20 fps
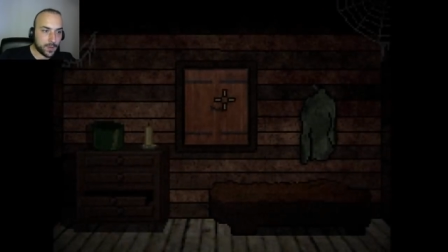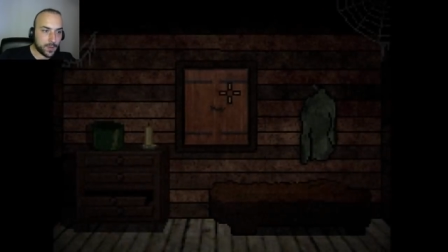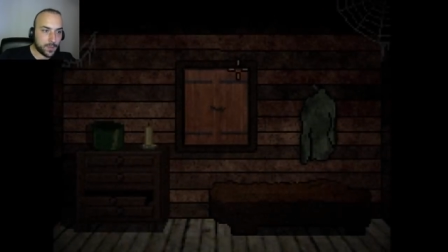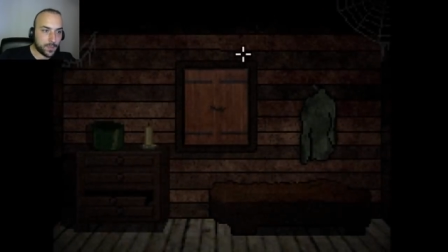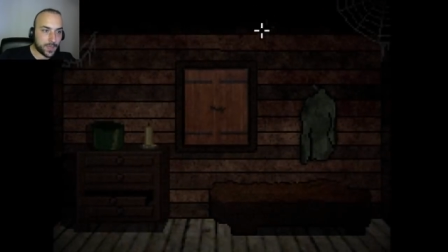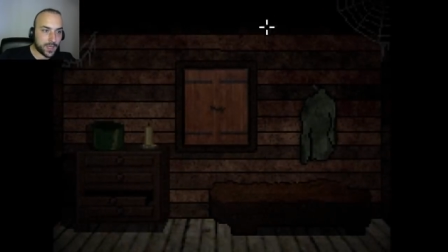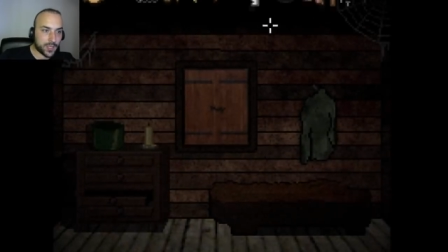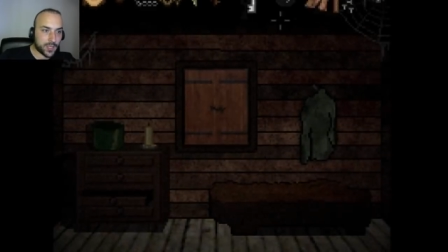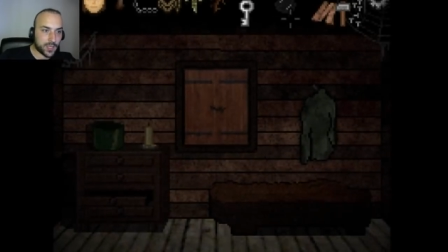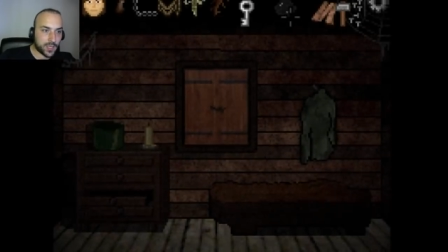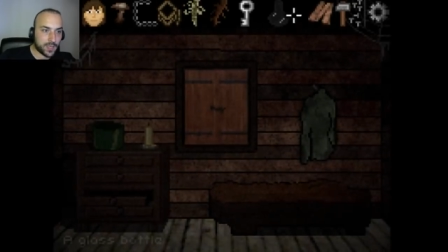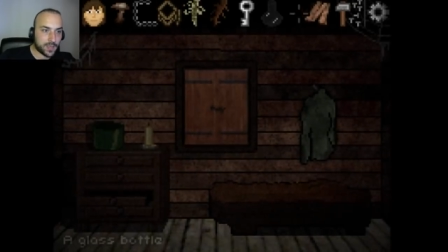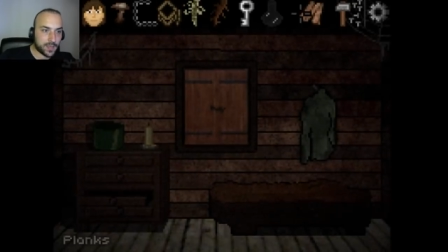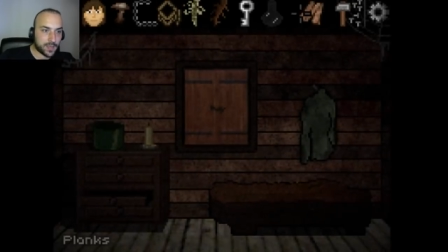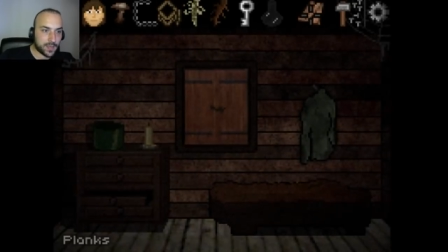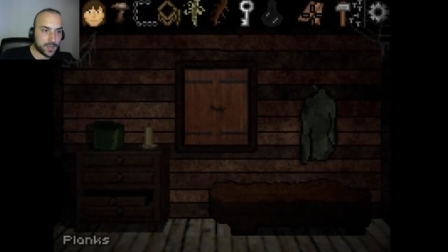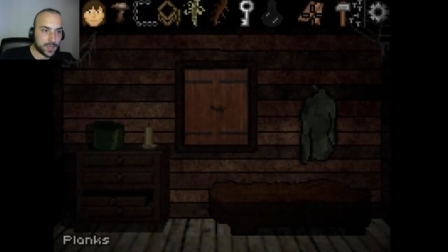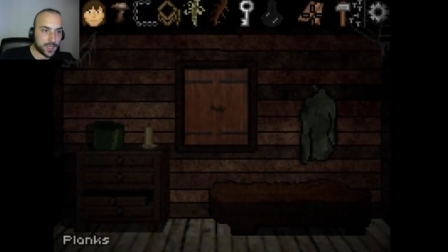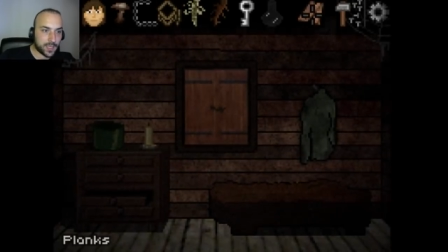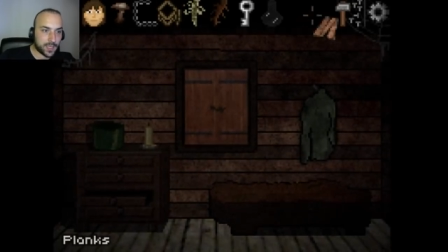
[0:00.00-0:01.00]
Pencereyi
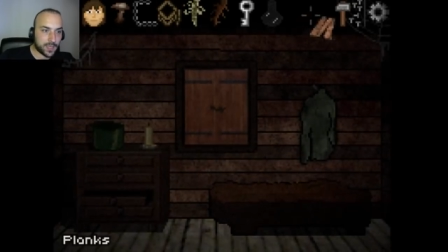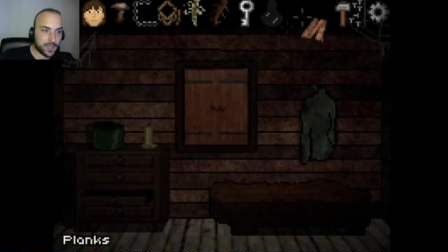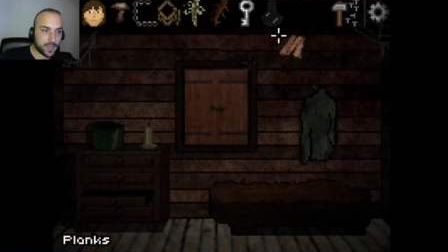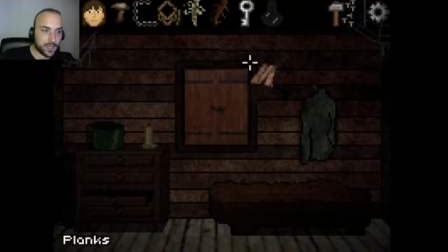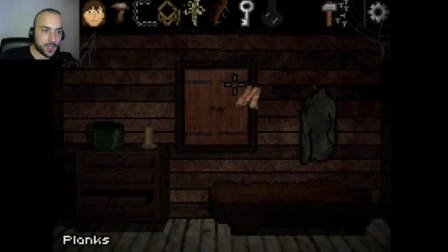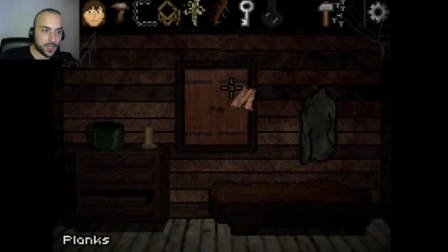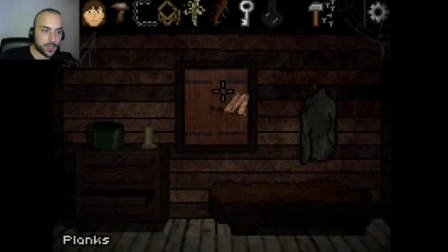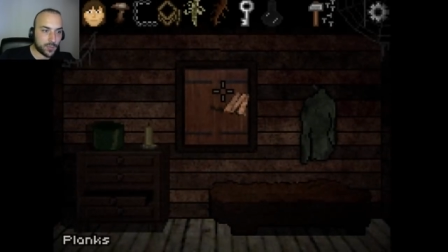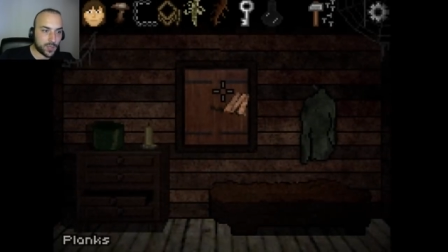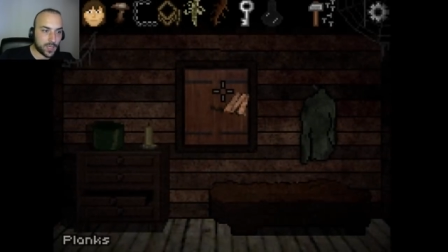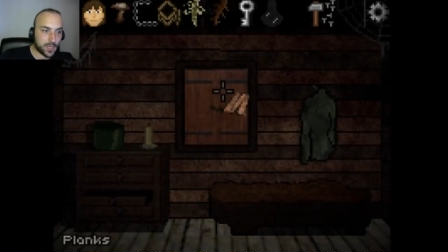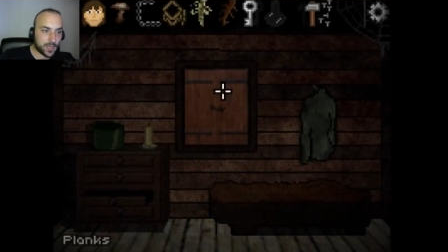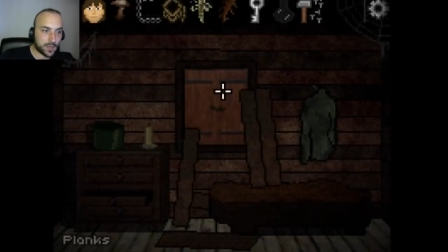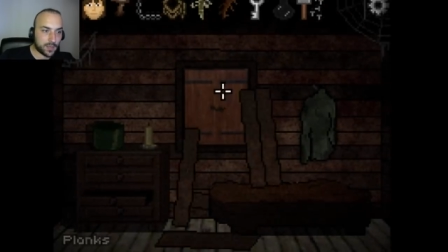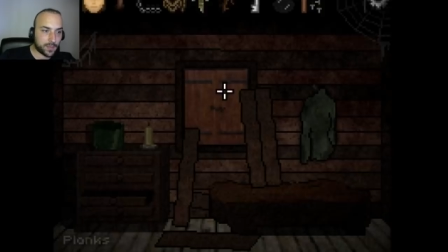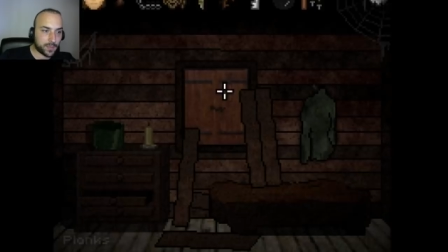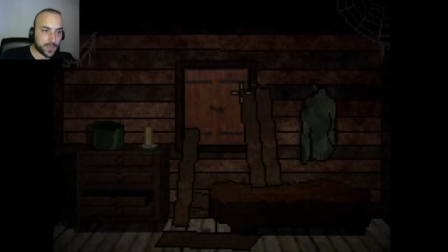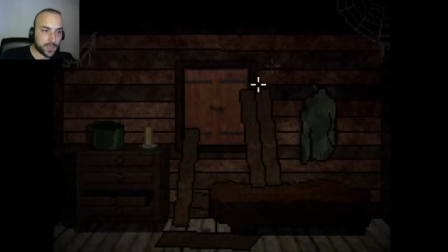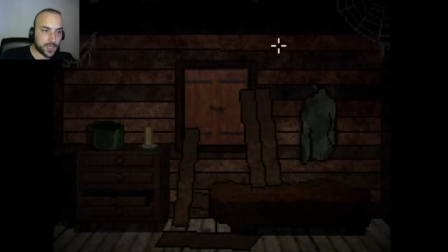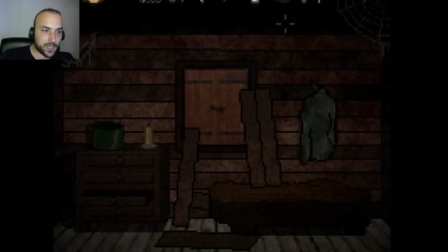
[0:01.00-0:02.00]
zaten kitleyince bu
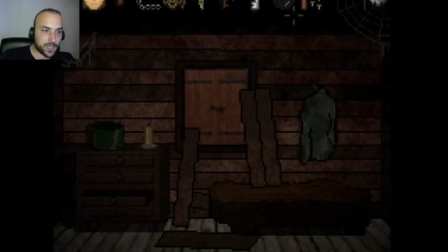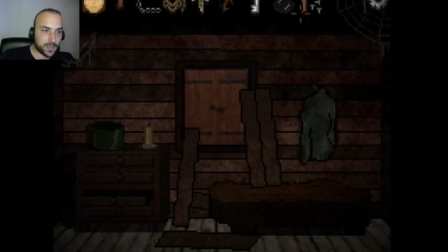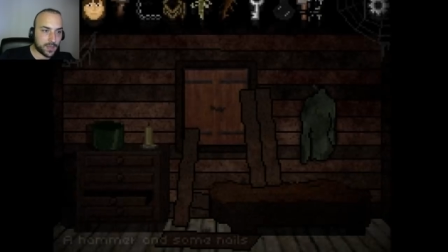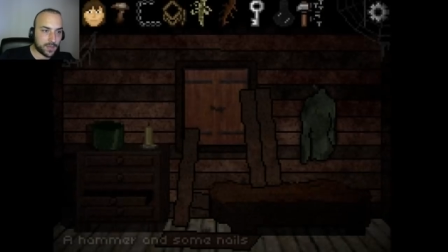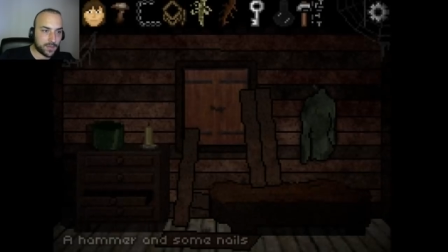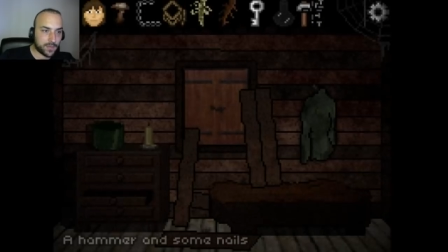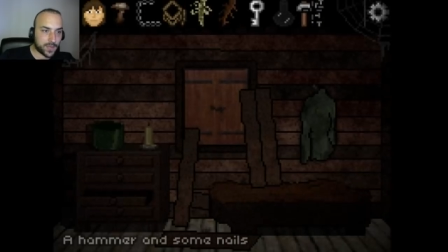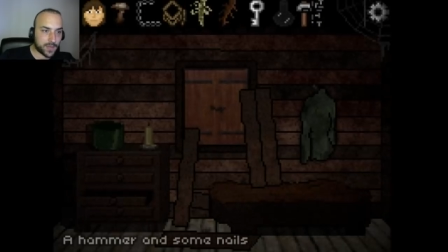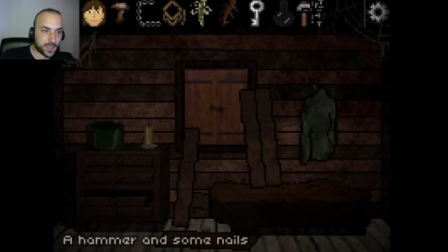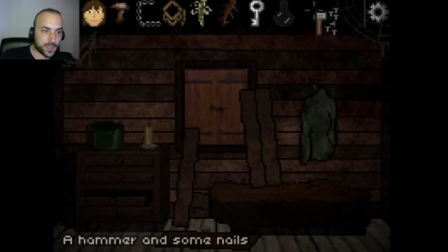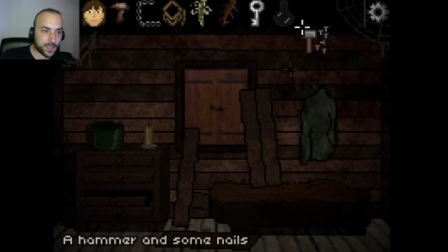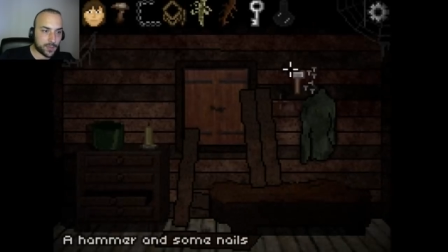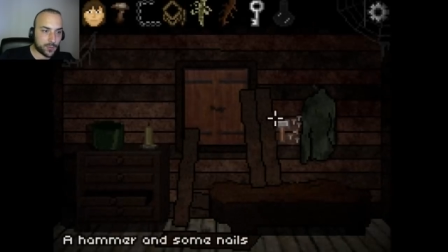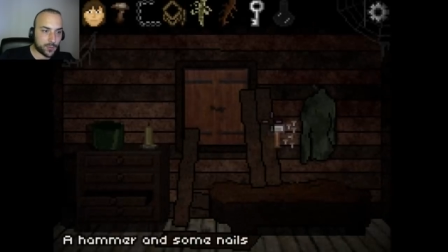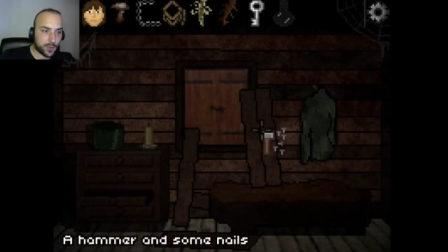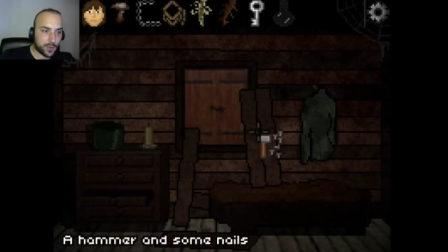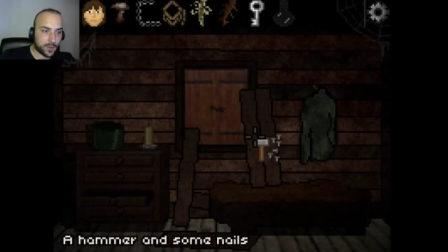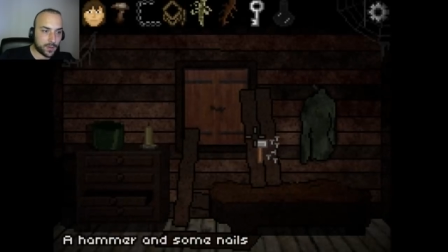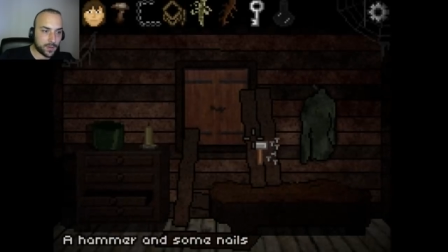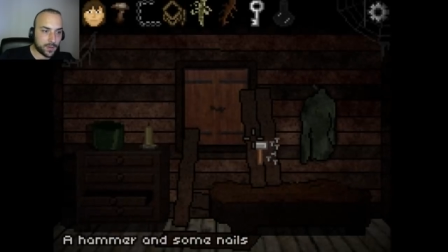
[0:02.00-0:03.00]
yaratık pencereden
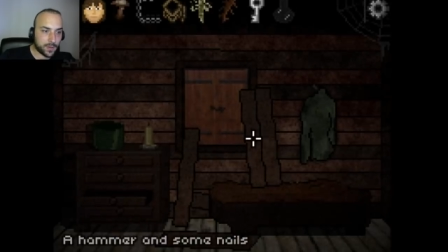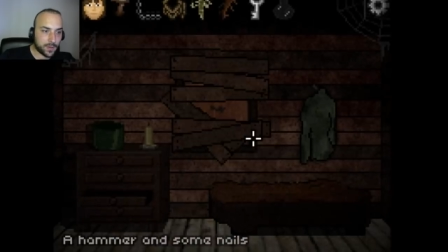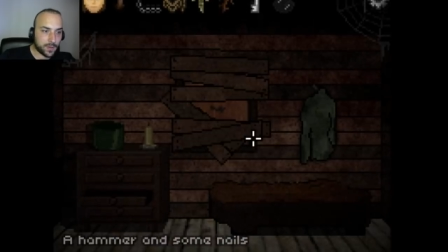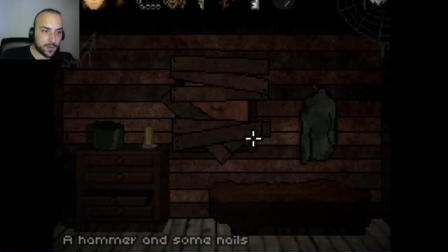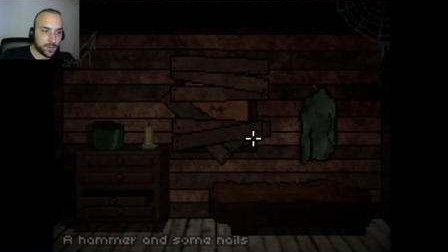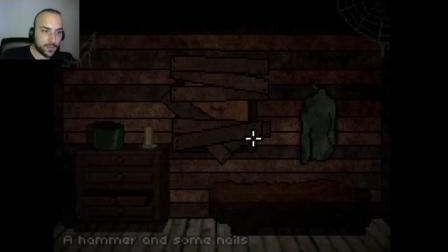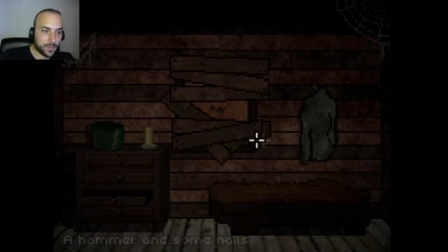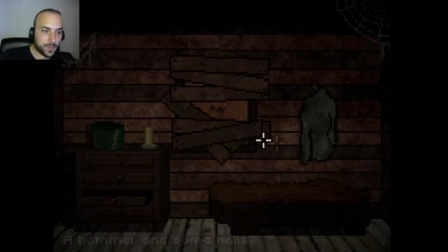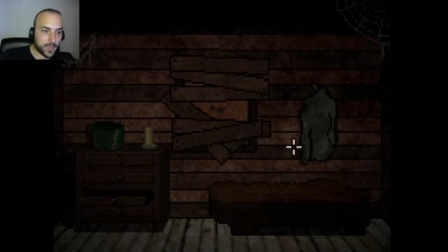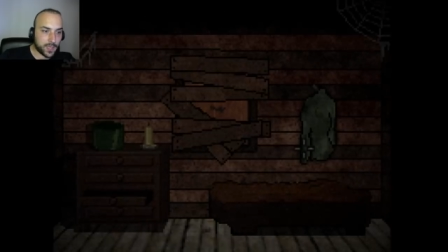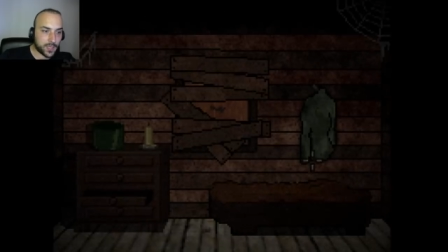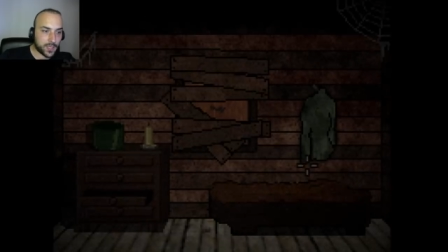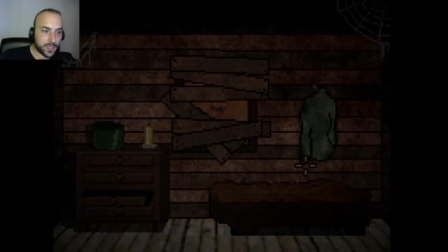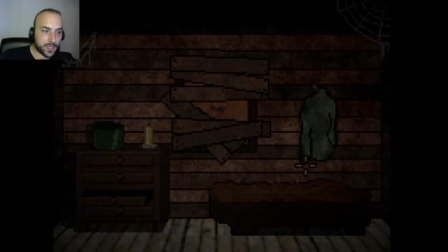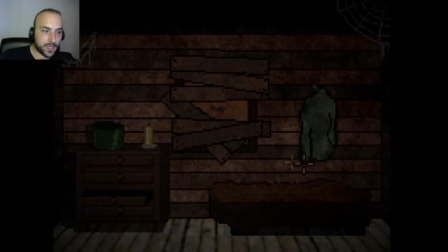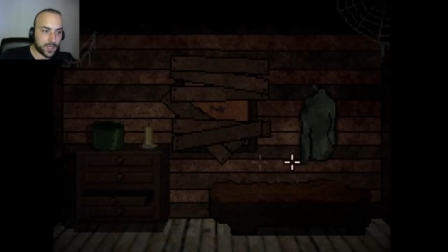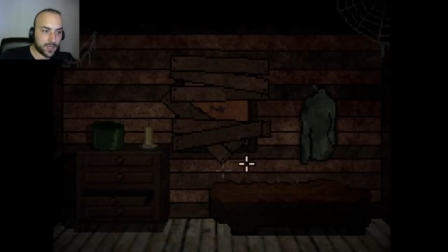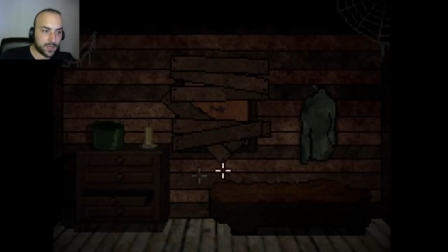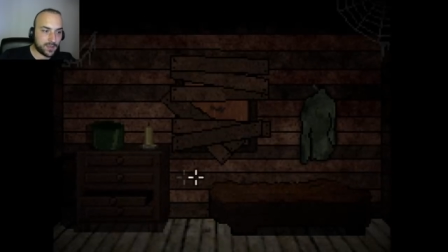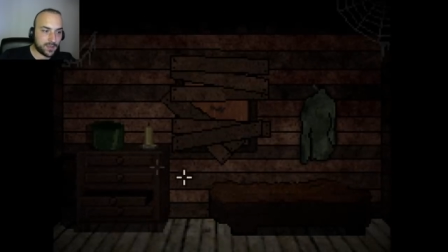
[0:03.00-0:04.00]
vazgeçiyor.
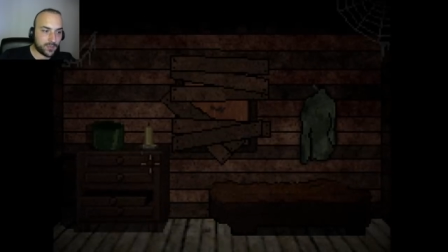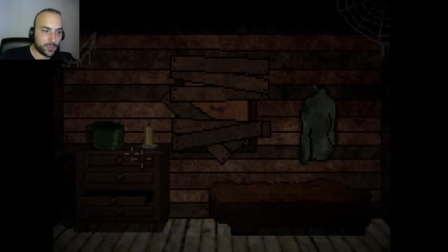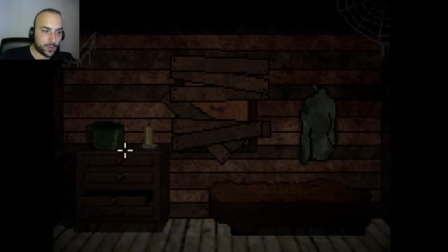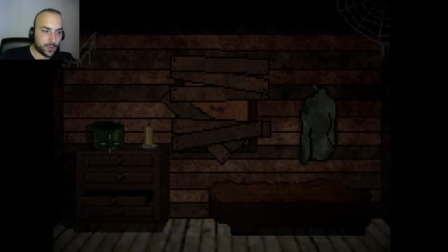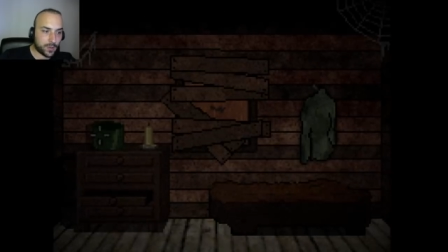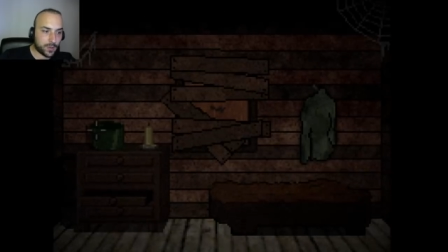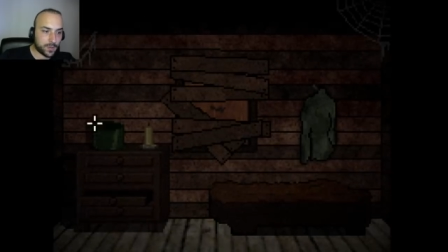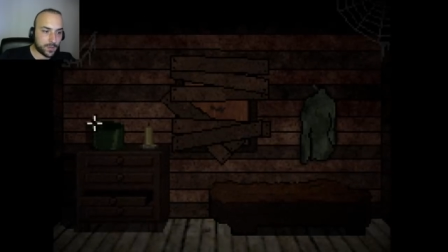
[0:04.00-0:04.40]
Pencereye gitmiyor.